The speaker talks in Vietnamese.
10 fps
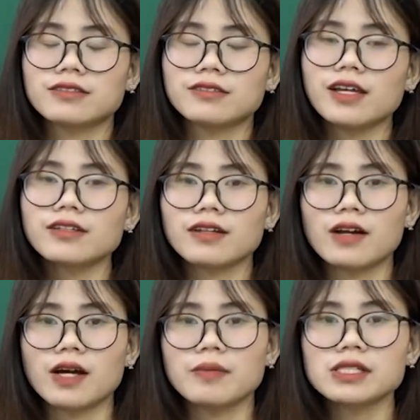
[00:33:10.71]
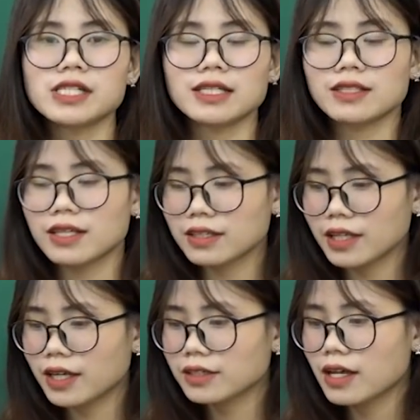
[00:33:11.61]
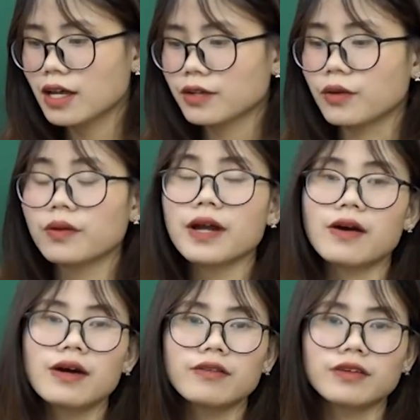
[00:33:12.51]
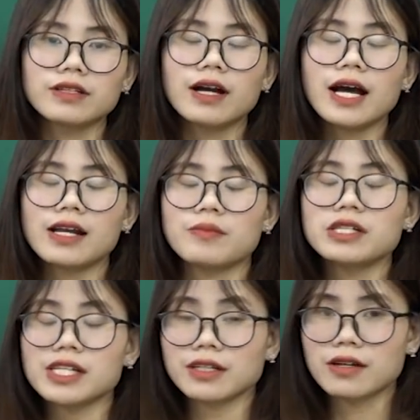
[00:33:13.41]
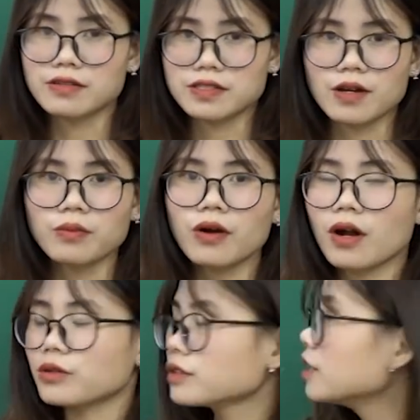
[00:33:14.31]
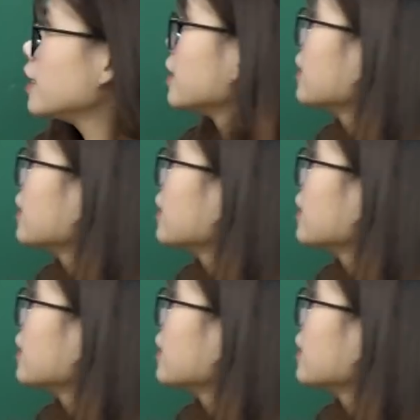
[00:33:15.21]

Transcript: Thứ nhất đó là bức tranh thiên nhiên, đúng không nào? Và thứ hai là bức tranh đời sống của con người.